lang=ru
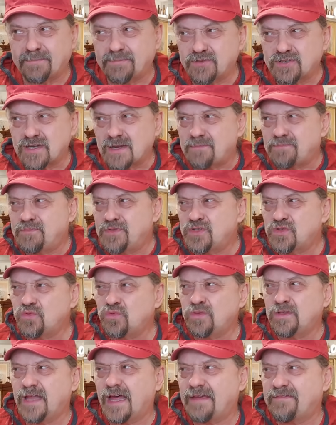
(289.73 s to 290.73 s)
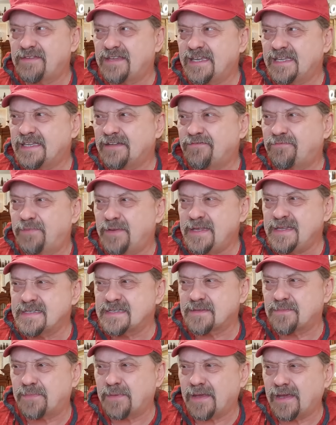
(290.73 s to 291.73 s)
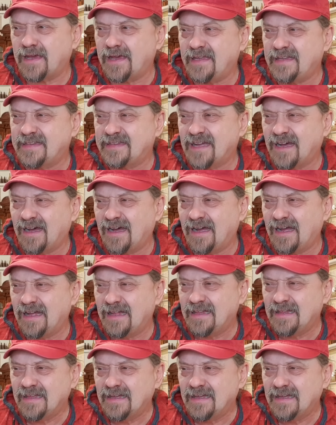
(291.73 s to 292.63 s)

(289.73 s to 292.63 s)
потому что безуглая ведь это, в принципе, это